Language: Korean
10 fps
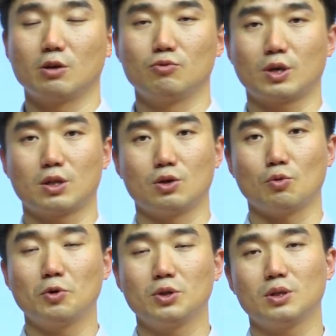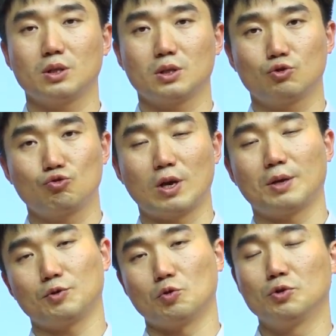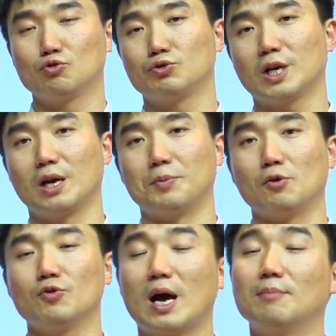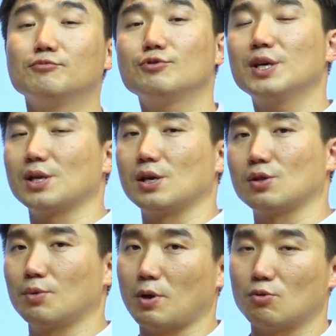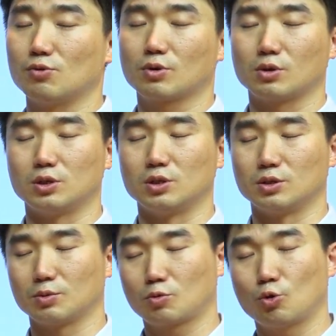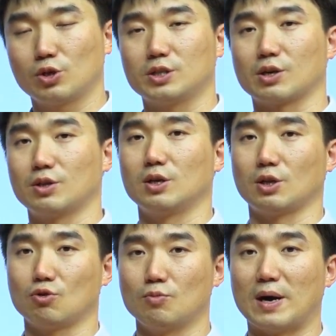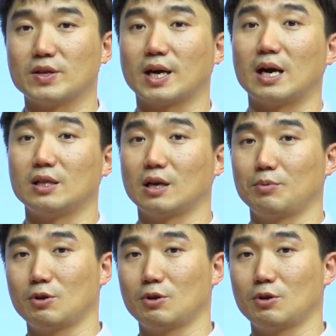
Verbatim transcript: 여러분께서 이번 주차에 배운 함수에 대해서 배울 그 코드를 작성할 때도 많은 가이드가